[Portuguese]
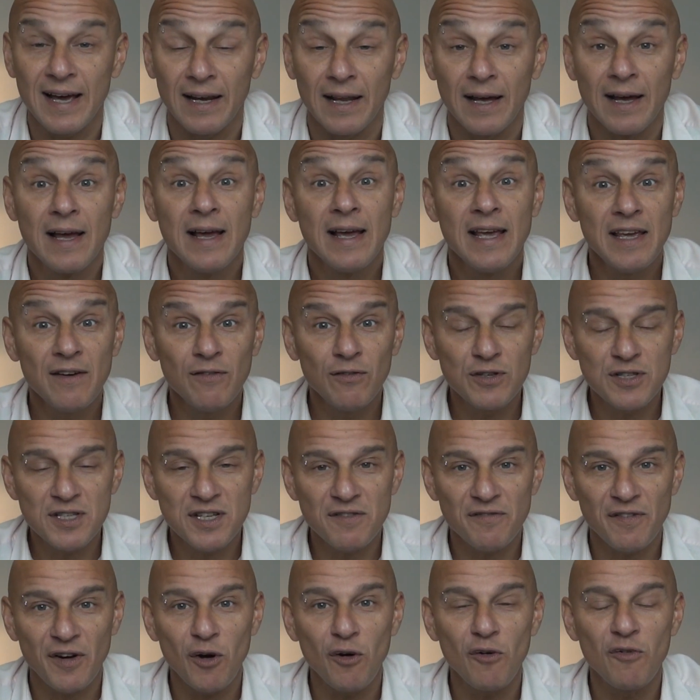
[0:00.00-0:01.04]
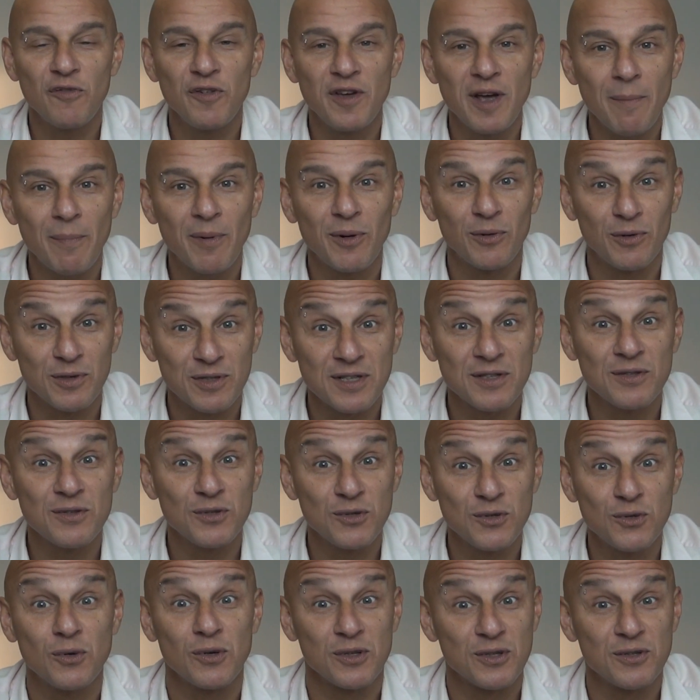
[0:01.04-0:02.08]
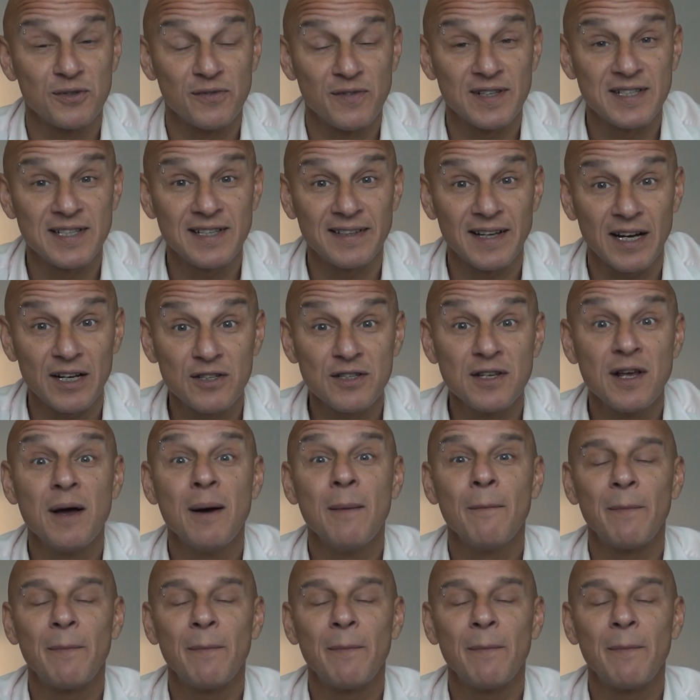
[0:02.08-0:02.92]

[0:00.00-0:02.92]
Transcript: ela. E você vai ouvir a pronúncia dos dois universitários